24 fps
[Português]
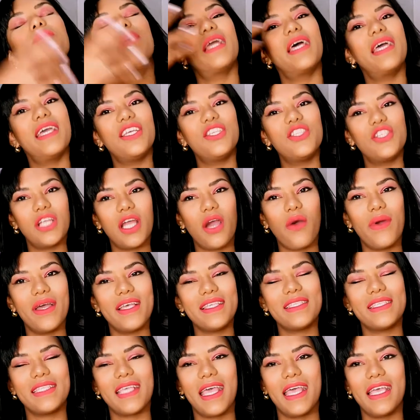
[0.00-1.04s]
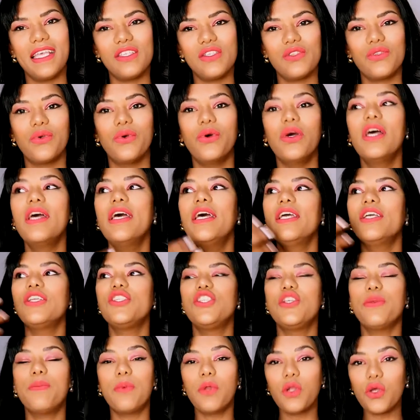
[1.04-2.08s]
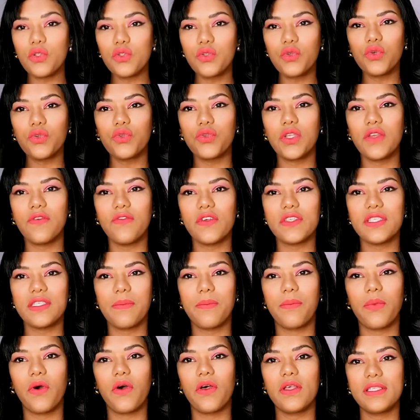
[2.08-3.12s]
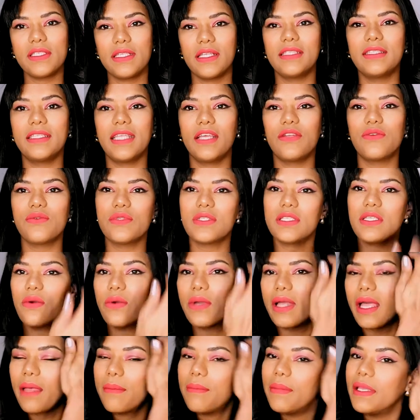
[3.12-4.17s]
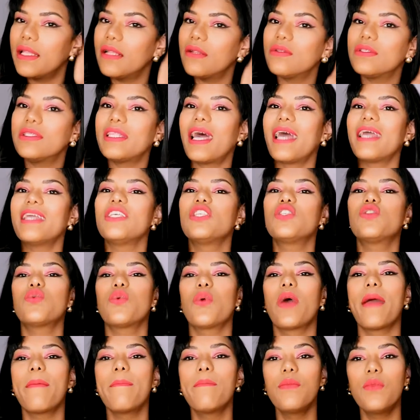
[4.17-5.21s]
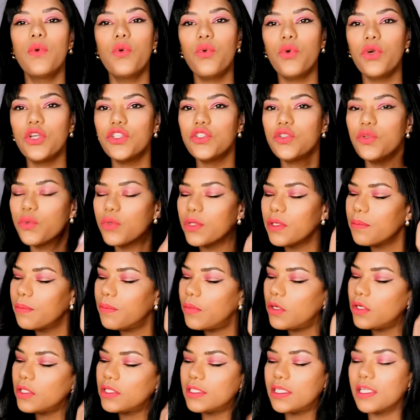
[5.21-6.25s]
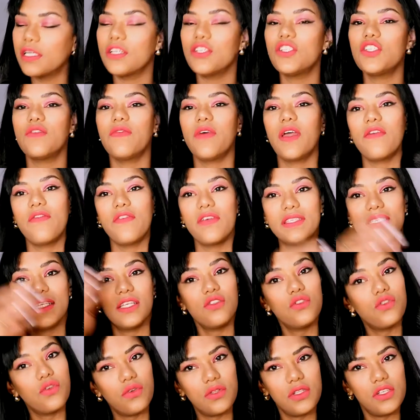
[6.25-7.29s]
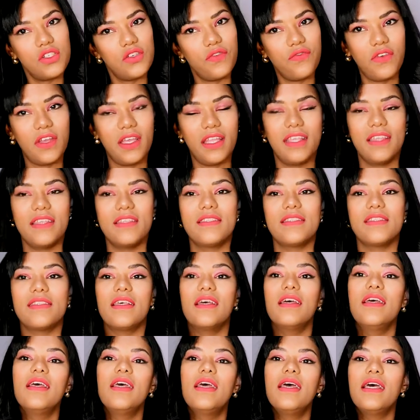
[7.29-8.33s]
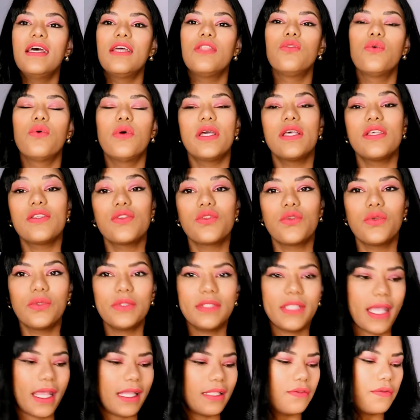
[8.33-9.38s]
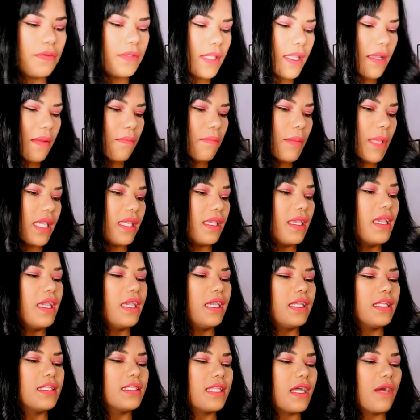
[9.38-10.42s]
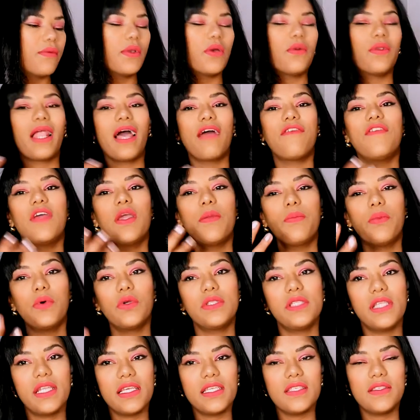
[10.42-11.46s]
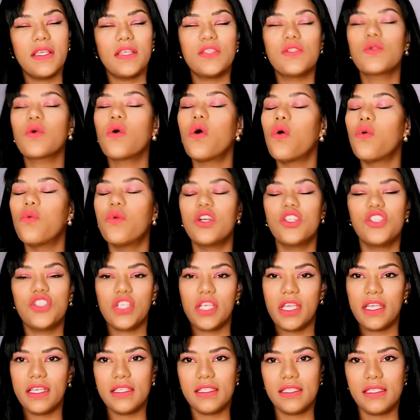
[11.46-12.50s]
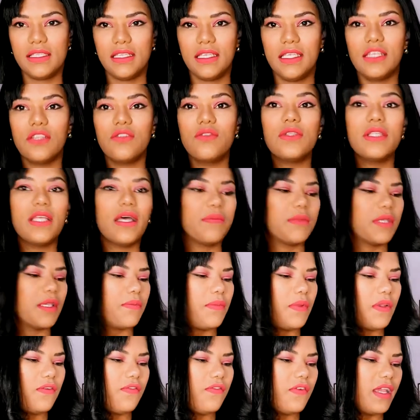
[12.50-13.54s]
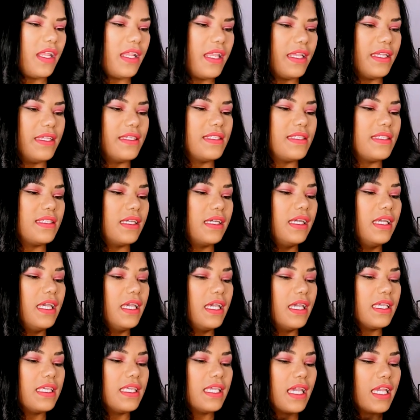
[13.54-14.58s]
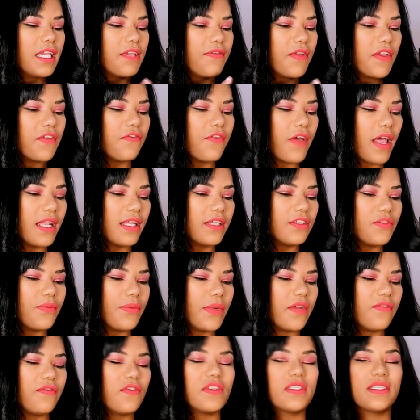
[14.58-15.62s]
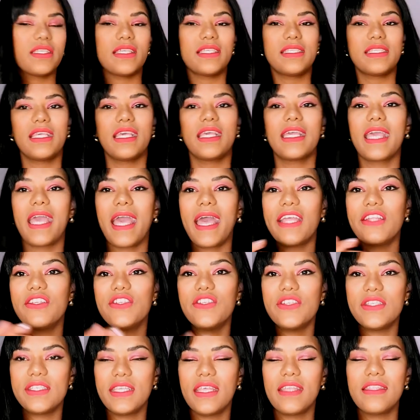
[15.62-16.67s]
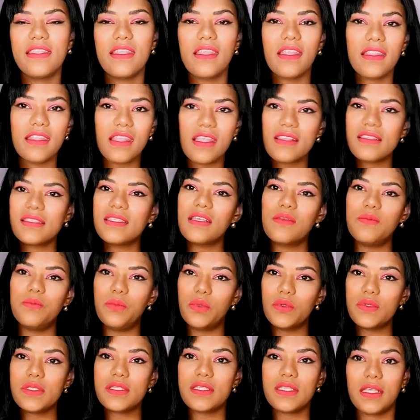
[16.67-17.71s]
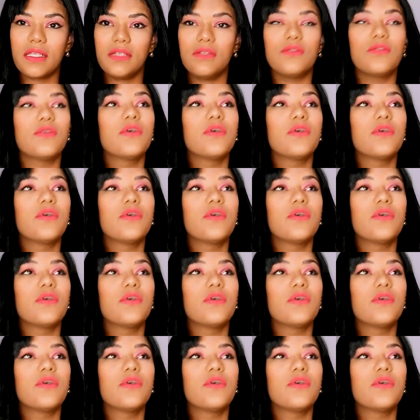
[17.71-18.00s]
para retirar o excesso de produto que você possa ter no seu cabelo, tá? Isso é muito importante, vai fazer toda a diferença no resultado também. Então, eu lavei por três vezes com um anti-resíduo da minha preferência, e aí vem falando para você secar de 70% a 100%.